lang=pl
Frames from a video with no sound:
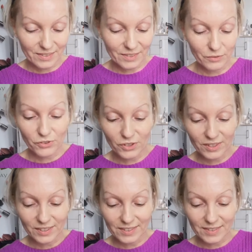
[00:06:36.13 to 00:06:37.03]

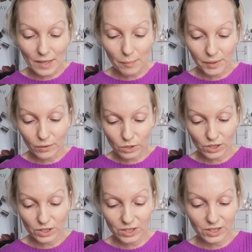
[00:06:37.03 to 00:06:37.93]
dziewczyny, same
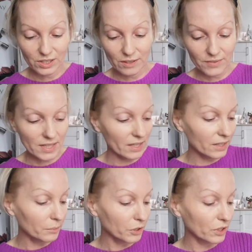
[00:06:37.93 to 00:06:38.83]
korzyści, a wcale
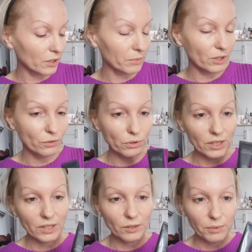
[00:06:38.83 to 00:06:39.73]
nie musicie mieć
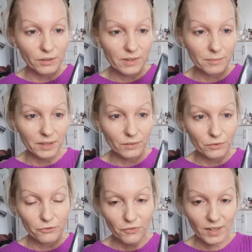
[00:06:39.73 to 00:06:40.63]
dużej liczby
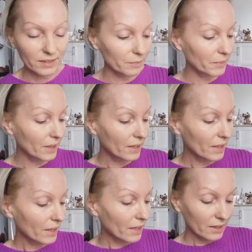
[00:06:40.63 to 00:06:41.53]
kosmetyków w fajnym
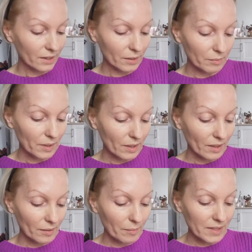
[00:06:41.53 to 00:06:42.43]
takim
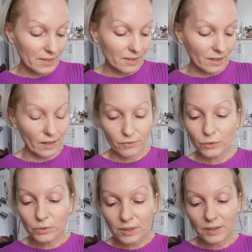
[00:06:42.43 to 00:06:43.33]
must have,
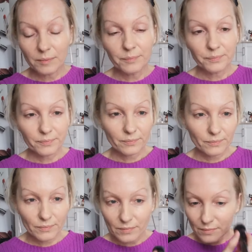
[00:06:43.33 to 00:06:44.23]
który,
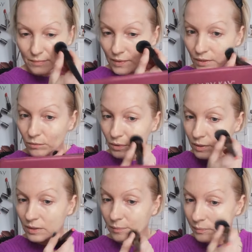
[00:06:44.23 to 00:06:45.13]
mm,
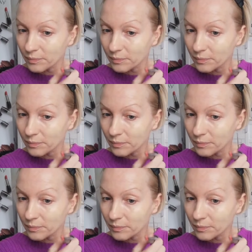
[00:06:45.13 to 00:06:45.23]
który